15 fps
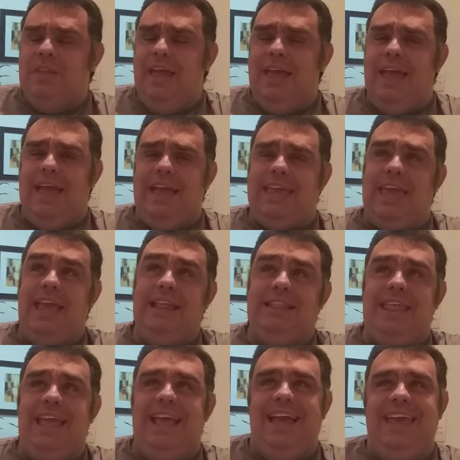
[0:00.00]
É, quem,
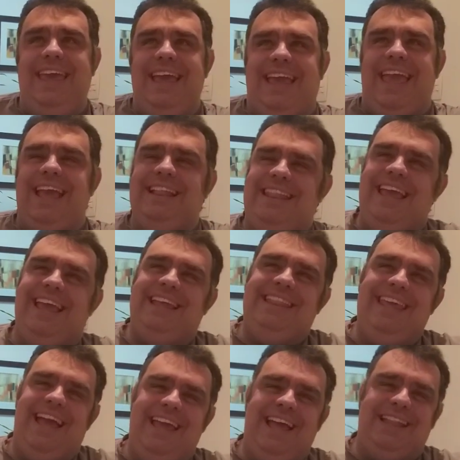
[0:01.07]
tem, quem tem que
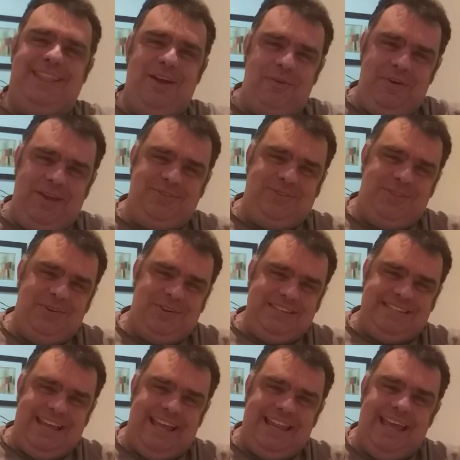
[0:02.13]
ter aí, até o Enzo deu
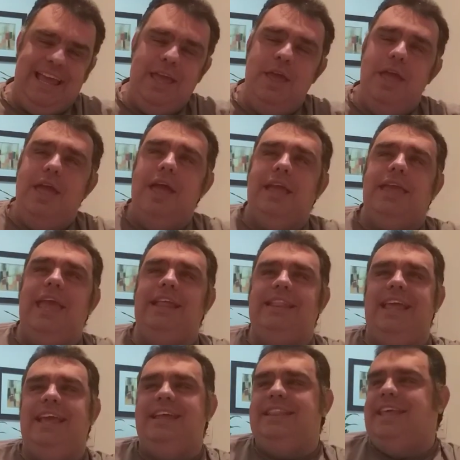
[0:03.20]
risada. Quem
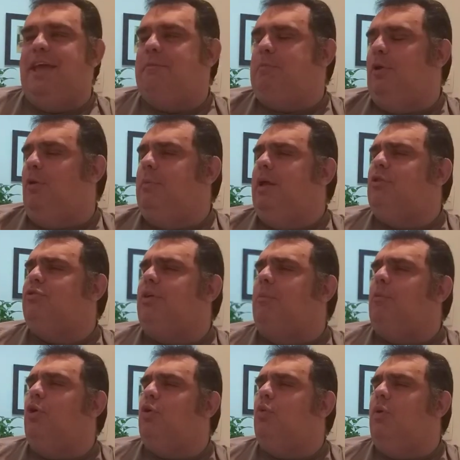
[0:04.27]
tem que ter aí pelo menos
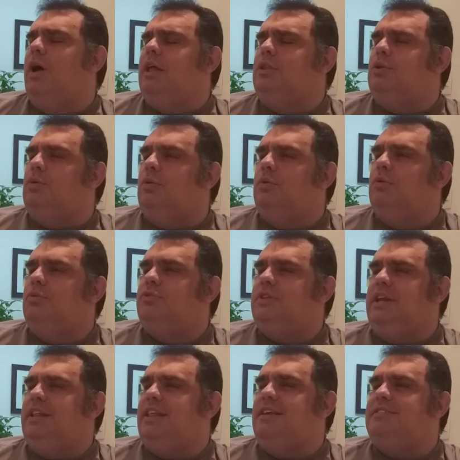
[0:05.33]
amor quanto? Uns
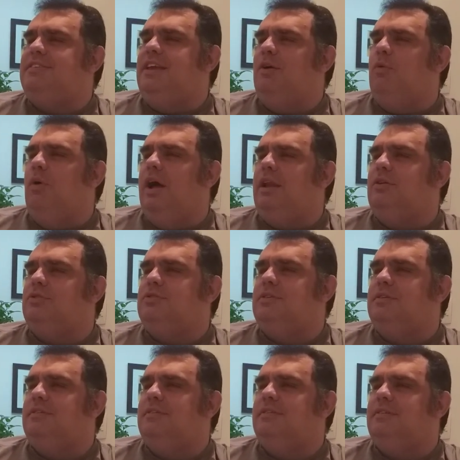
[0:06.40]
35 ah, anos?
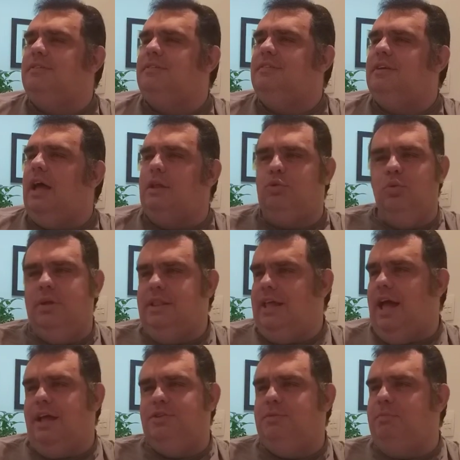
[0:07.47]
Ah, sem dúvida. A tua
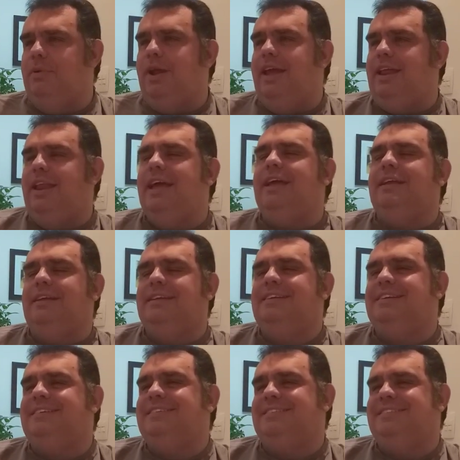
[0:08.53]
idade, por aí, né? Ah,
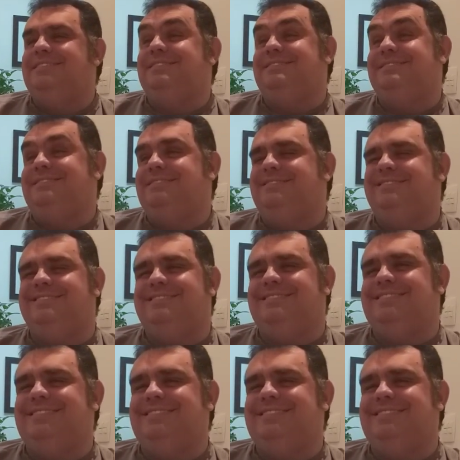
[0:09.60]
é, um pouquinho menos.